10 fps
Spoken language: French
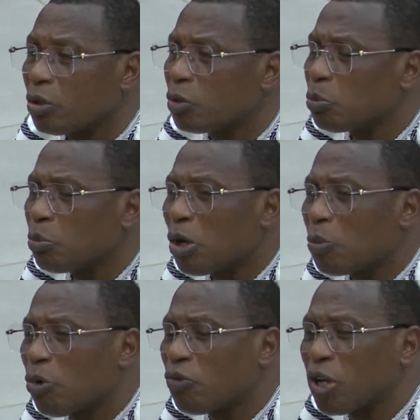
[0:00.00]

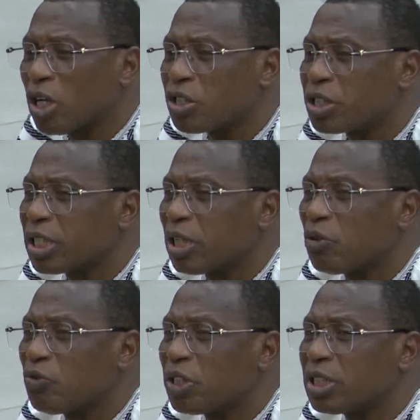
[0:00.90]
Mon, voyage, c'était le
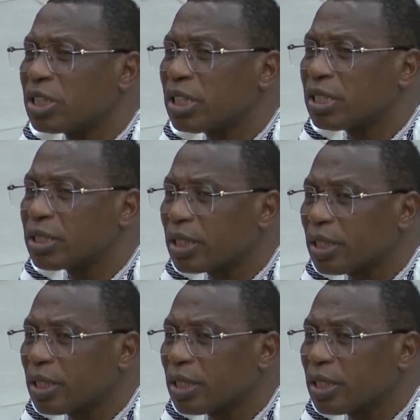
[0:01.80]
26.